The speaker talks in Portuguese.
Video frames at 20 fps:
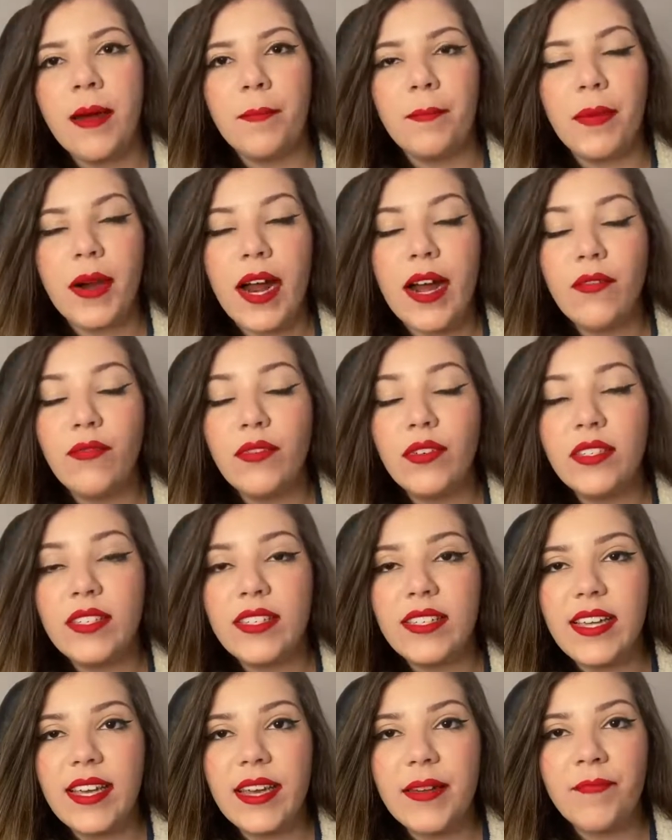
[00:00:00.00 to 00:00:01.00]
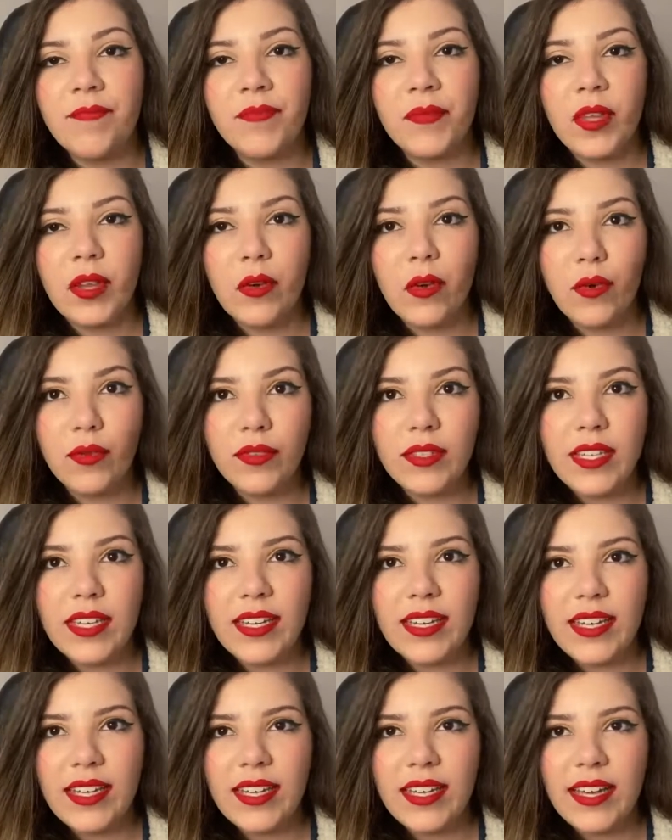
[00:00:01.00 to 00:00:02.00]
para você
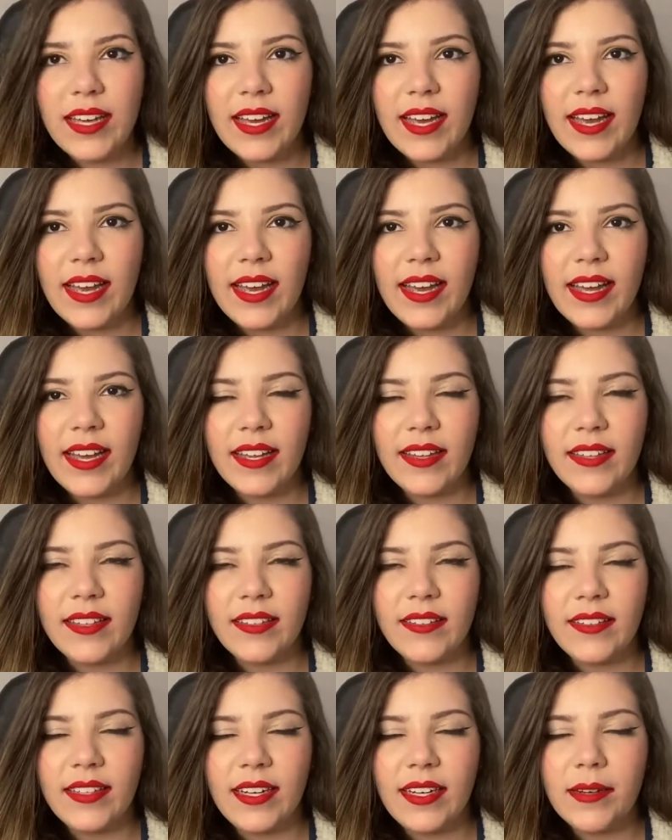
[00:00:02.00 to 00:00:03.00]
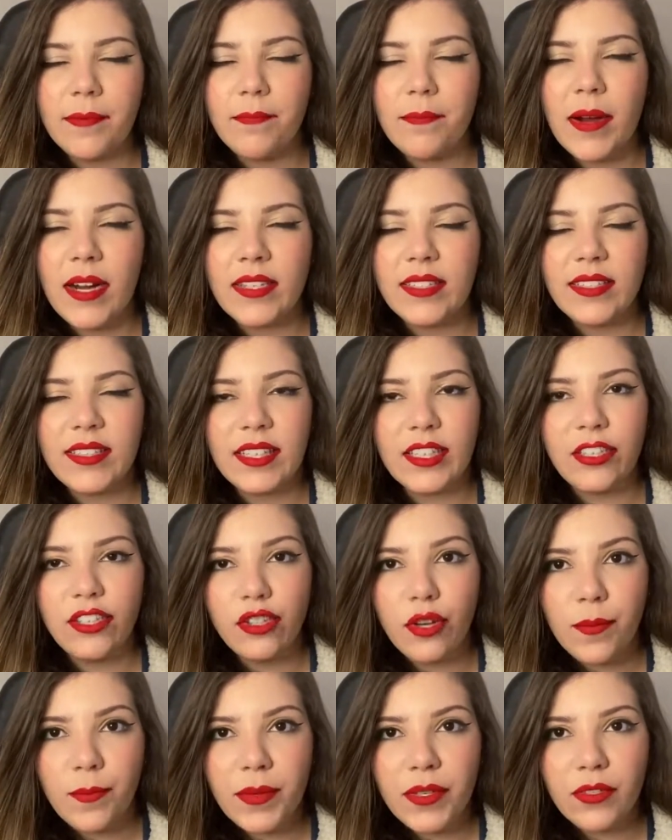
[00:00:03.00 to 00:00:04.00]
conseguir é, ter
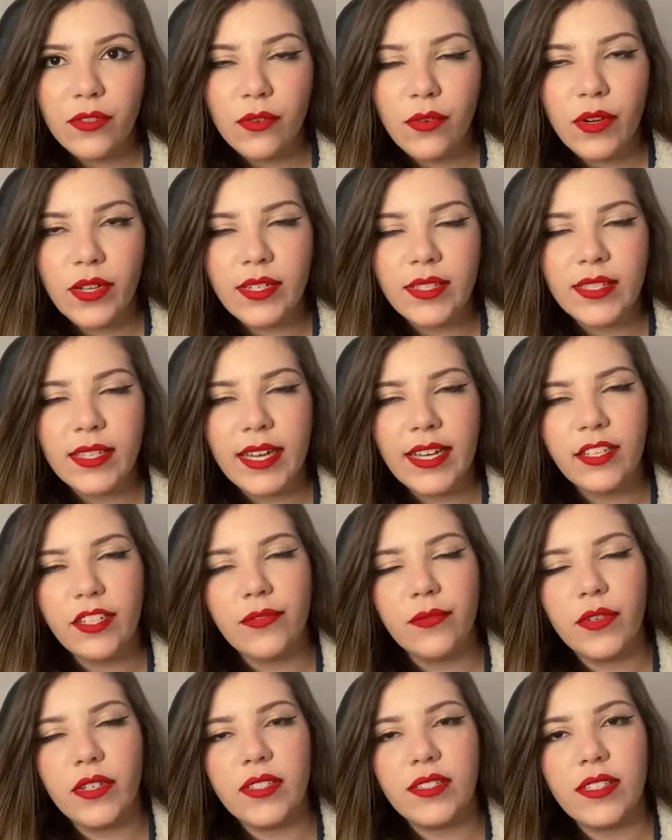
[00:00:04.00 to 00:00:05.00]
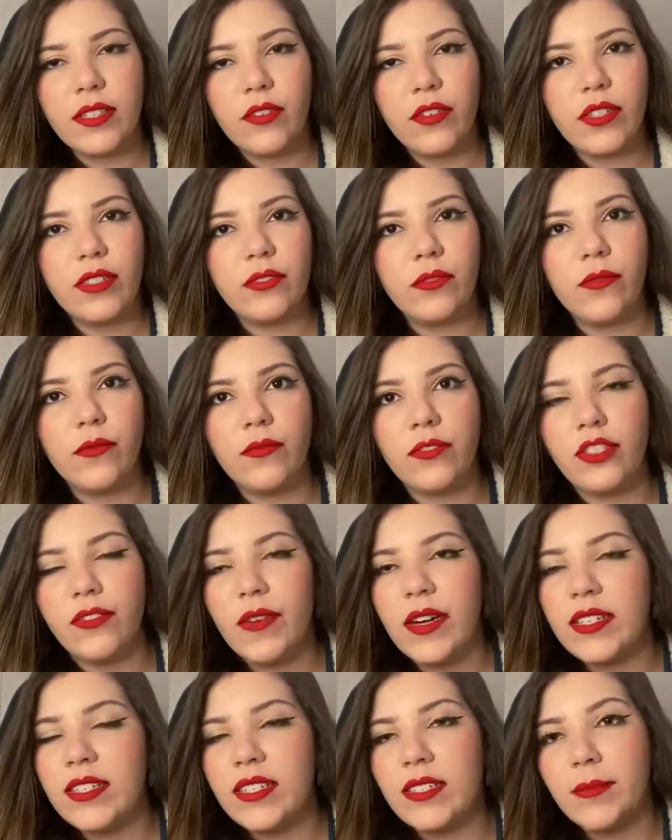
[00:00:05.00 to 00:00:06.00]
bastante opções né, de fornecedores com
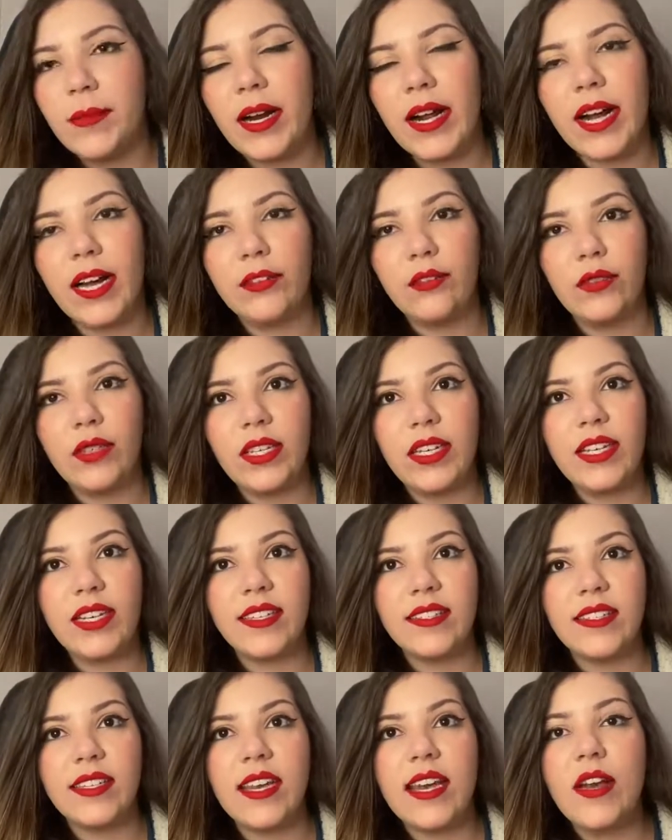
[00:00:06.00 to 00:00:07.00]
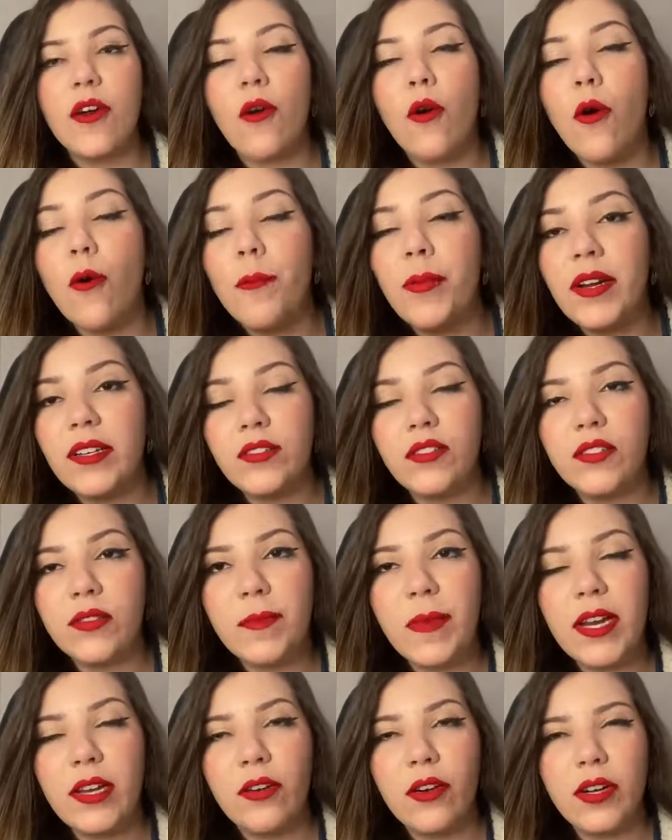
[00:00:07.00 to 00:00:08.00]
diversas mercadorias, com preços
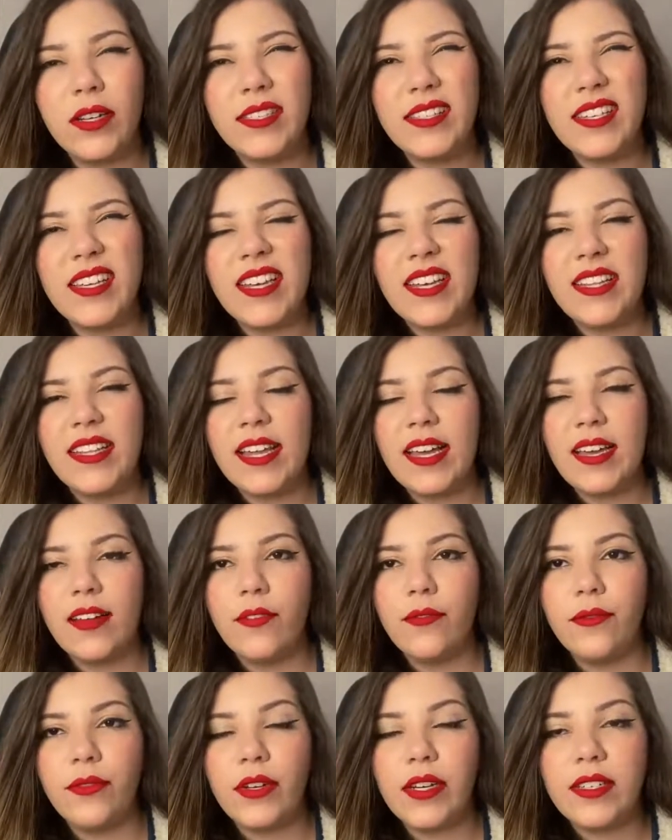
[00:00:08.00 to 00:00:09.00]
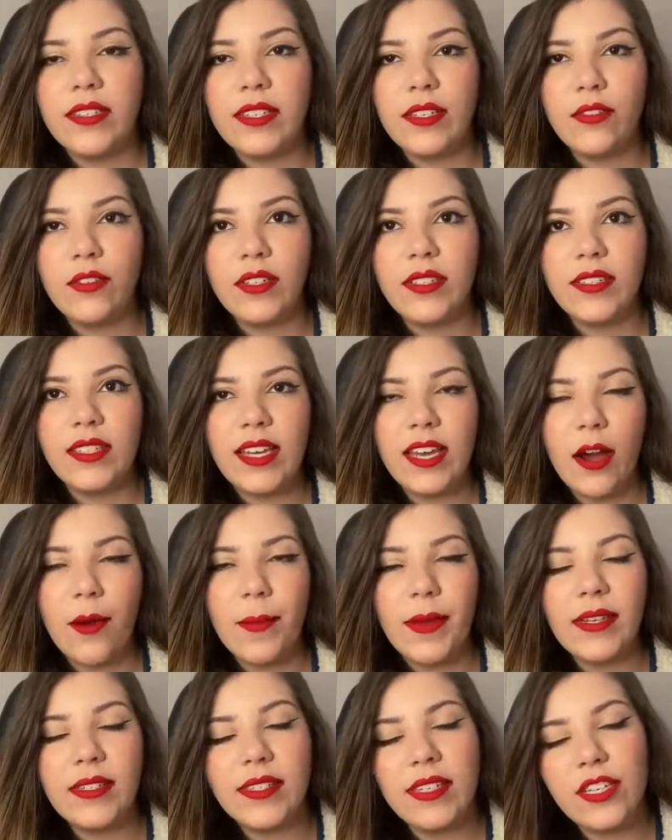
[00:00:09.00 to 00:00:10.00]
melhores e que tenham fornecedores que
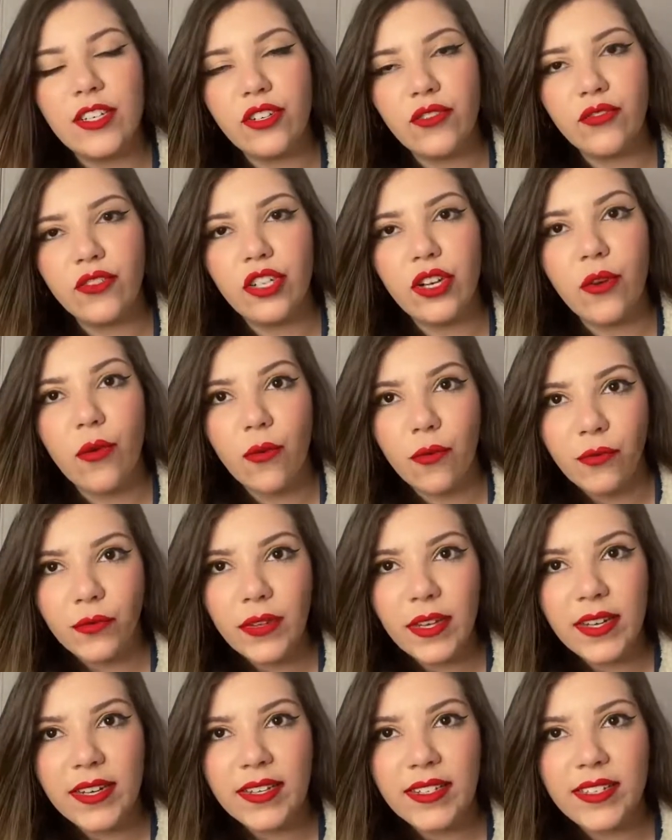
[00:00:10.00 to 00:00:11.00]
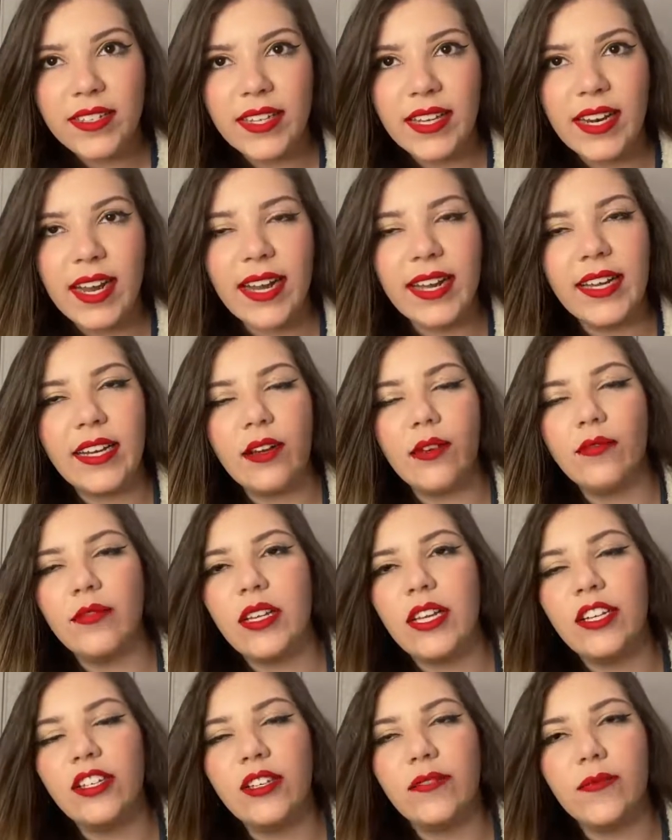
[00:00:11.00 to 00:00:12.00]
realmente sejam de confiança, né, que não
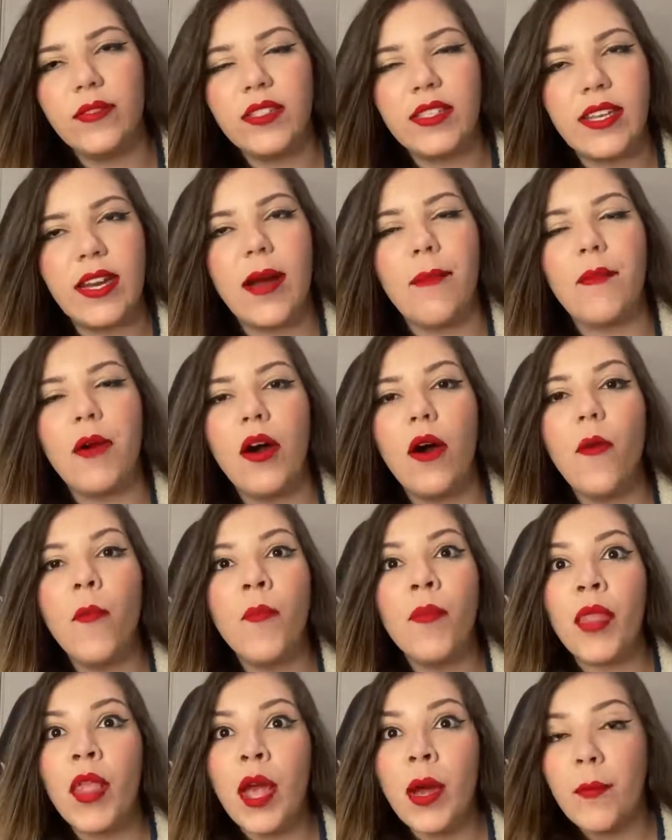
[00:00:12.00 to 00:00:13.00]
deixem você na mão,